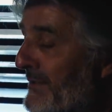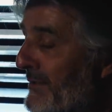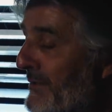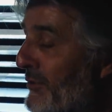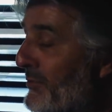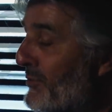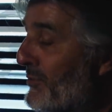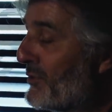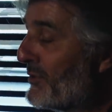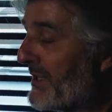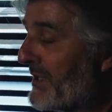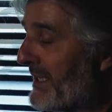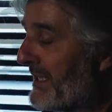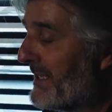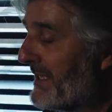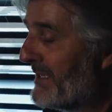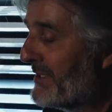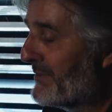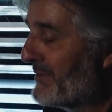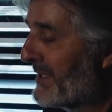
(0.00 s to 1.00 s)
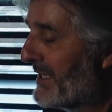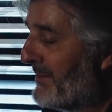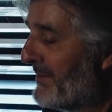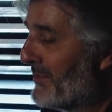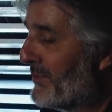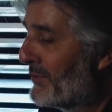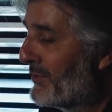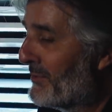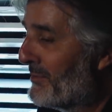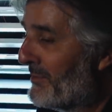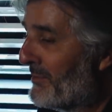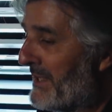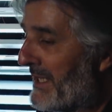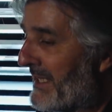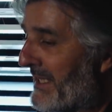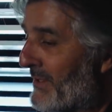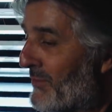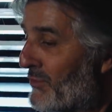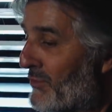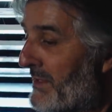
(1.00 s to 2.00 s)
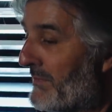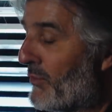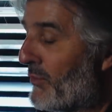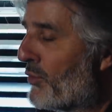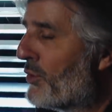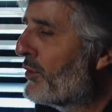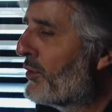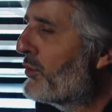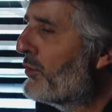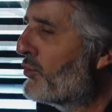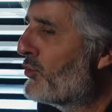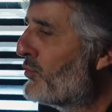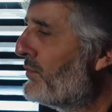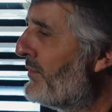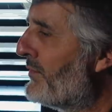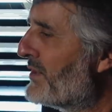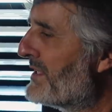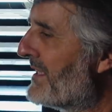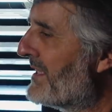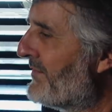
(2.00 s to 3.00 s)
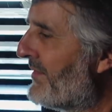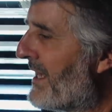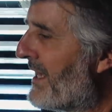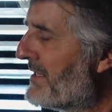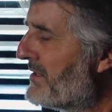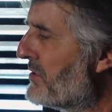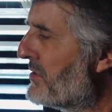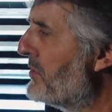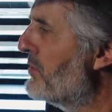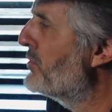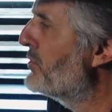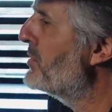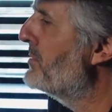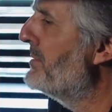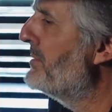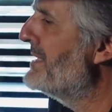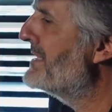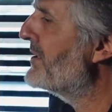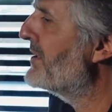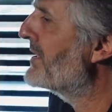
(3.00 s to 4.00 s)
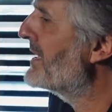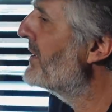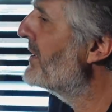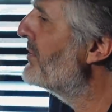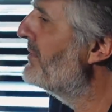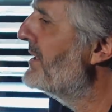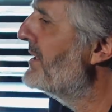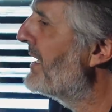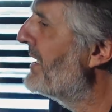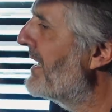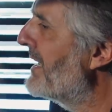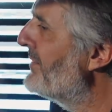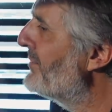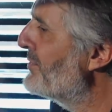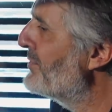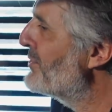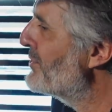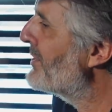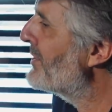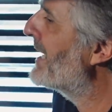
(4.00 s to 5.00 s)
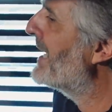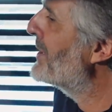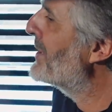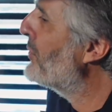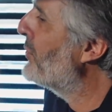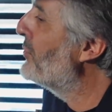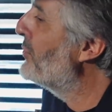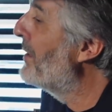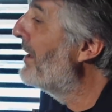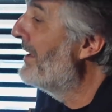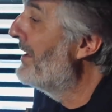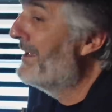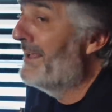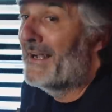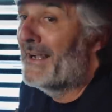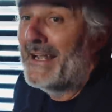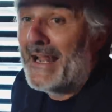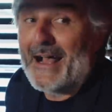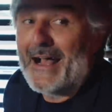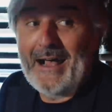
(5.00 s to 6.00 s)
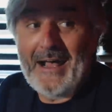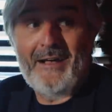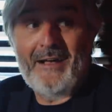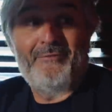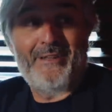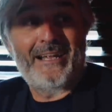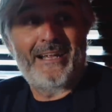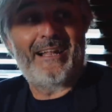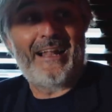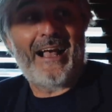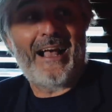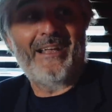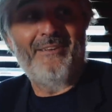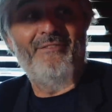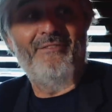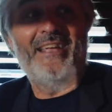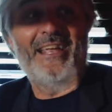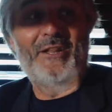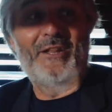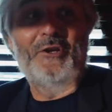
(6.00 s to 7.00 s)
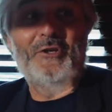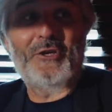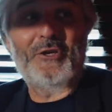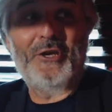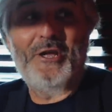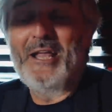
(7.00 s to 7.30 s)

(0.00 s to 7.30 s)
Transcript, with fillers: mhm. communautés des gens qui aiment l'automobile, qui nous suivent, on entend souvent cette phrase l'automobile c'est en train de devenir un iPhone sur quatre roues. Là, avec l'arrivée de...